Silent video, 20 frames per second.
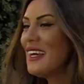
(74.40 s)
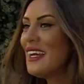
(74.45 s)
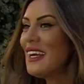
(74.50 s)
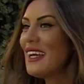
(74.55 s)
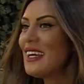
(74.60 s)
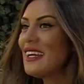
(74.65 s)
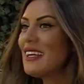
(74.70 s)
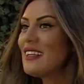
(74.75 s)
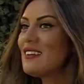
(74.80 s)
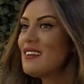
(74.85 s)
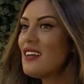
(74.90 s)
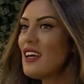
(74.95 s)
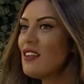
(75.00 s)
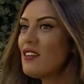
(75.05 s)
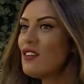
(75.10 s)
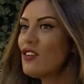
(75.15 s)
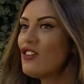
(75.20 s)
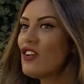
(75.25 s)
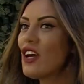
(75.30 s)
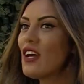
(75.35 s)
E,
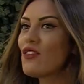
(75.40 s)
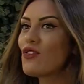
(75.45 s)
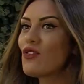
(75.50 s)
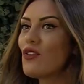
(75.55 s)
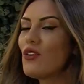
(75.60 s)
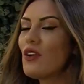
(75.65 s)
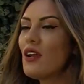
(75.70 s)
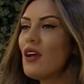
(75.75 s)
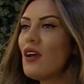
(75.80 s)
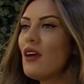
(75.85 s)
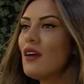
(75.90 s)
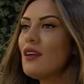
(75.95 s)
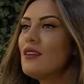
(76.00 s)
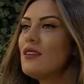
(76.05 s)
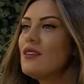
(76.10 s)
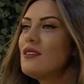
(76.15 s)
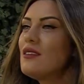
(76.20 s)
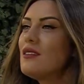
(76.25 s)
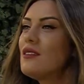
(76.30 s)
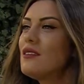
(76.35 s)
tiyatrodan sonra
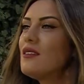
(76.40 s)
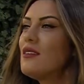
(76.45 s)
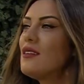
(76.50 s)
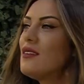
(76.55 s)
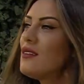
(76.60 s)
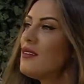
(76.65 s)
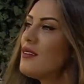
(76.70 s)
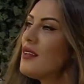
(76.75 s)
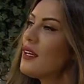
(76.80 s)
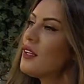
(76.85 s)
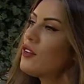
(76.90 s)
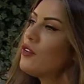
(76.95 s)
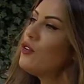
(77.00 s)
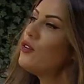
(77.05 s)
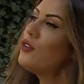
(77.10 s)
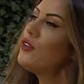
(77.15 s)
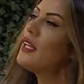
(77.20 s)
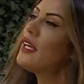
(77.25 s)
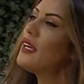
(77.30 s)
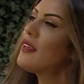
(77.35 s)
hani dizi
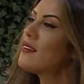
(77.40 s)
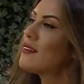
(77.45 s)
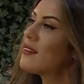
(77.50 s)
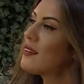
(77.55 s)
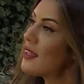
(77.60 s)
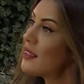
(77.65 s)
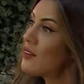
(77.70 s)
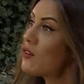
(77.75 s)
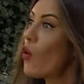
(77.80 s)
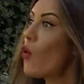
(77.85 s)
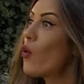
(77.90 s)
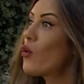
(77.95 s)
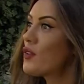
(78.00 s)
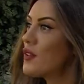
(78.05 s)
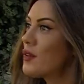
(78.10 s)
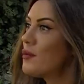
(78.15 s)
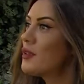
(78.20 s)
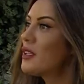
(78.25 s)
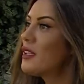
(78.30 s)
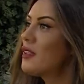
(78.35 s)
sektöründe set
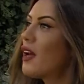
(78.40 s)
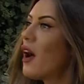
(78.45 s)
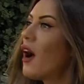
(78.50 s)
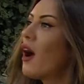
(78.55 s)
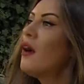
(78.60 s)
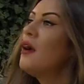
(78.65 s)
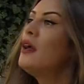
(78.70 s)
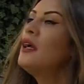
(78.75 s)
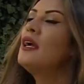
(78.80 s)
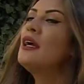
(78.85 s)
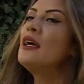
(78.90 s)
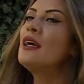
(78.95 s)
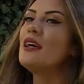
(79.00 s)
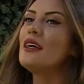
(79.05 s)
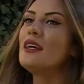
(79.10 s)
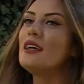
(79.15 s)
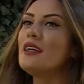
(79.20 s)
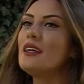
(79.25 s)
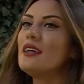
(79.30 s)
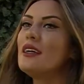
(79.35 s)
ortamını da
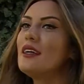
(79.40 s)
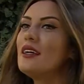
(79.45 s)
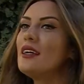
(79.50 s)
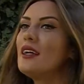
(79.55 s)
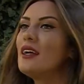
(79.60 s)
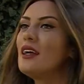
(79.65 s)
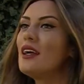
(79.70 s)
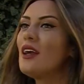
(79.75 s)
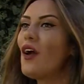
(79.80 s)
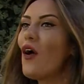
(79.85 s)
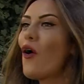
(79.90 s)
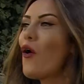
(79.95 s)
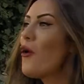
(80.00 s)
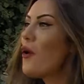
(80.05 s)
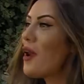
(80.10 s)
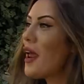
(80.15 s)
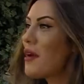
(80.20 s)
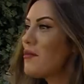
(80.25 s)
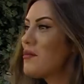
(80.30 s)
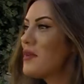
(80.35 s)
e,
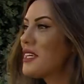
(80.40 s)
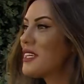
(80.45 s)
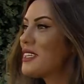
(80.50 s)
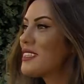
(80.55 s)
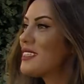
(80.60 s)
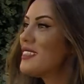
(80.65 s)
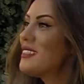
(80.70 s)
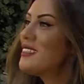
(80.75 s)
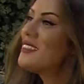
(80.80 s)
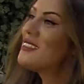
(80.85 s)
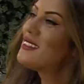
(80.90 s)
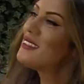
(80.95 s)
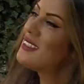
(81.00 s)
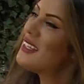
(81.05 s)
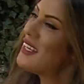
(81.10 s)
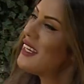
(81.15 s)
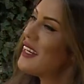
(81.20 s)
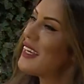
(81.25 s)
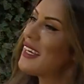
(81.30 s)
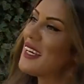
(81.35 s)
öğrenmek için
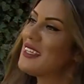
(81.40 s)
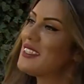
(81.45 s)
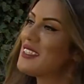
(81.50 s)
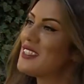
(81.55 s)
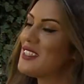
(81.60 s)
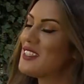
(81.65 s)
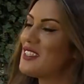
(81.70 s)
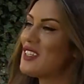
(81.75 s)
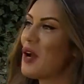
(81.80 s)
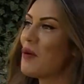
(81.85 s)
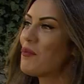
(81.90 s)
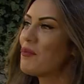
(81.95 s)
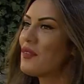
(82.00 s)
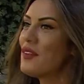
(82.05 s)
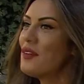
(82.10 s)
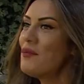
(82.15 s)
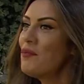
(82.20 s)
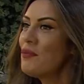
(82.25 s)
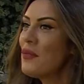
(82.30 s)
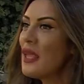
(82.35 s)
dizilere geçiş
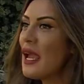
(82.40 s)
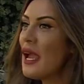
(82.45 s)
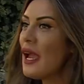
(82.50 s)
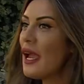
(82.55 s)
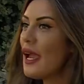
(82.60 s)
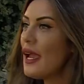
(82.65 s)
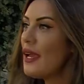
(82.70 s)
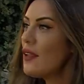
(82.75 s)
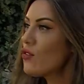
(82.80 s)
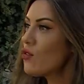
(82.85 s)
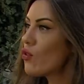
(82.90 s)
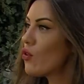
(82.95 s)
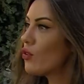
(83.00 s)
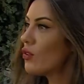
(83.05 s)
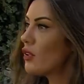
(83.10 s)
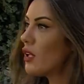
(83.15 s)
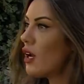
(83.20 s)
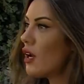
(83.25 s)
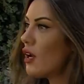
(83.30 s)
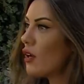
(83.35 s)
yaptım. En
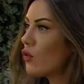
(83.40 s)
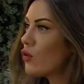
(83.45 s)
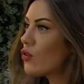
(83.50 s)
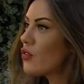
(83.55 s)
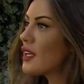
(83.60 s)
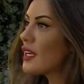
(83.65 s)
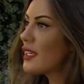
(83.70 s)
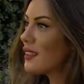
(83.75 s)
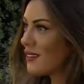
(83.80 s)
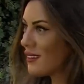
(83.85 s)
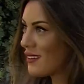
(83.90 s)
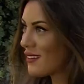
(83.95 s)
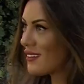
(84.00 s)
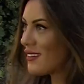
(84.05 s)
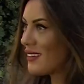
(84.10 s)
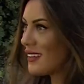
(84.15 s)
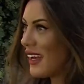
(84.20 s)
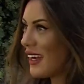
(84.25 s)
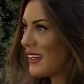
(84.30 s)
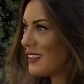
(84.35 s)
son da Kuzey
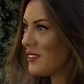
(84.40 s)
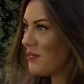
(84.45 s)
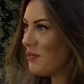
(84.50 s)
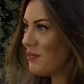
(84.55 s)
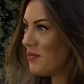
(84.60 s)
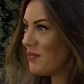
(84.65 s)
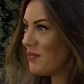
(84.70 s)
Yıldızı'ndaydım.